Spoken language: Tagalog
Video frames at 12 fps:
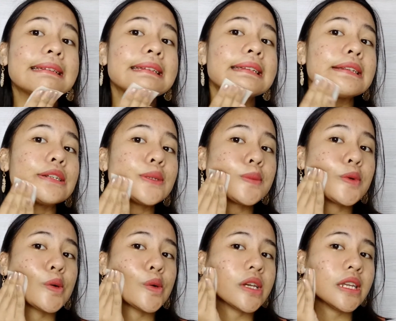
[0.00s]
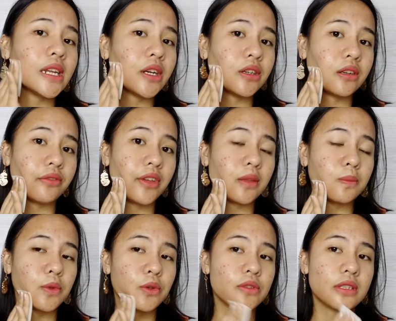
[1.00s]
inano mo, inaggravate
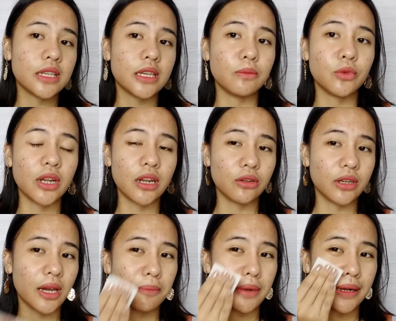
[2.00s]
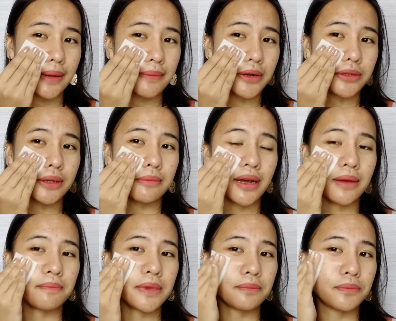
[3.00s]
mo yung skin mo, lalo na kapag ka meron kang mga
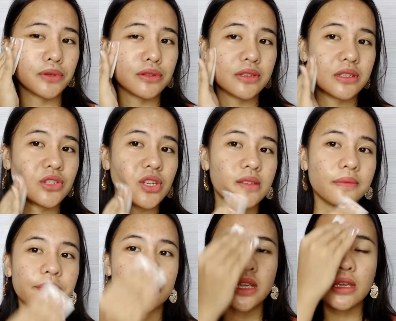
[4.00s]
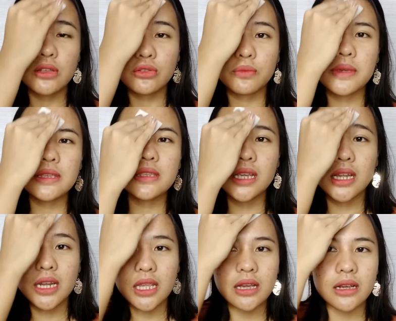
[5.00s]
pimples dyan. So
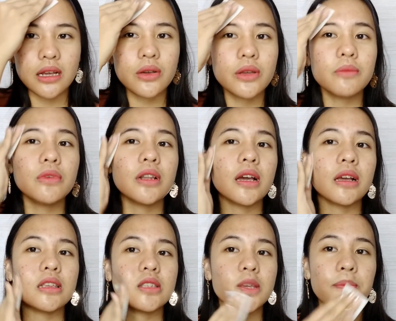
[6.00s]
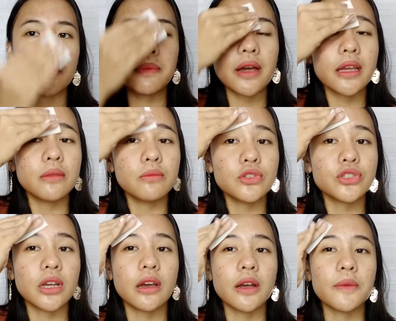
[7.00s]
basically, ang gagawin mo lang is ipapahid mo
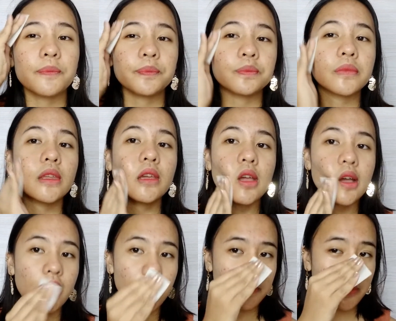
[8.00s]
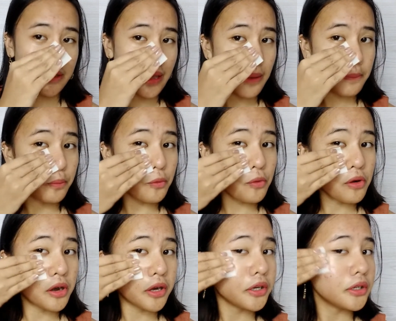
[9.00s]
siya um, in
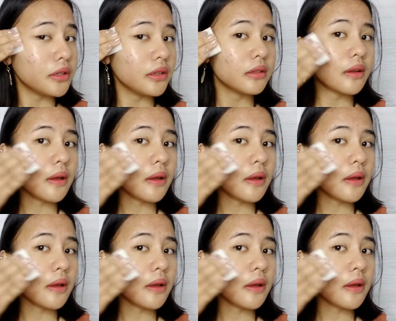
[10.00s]
upward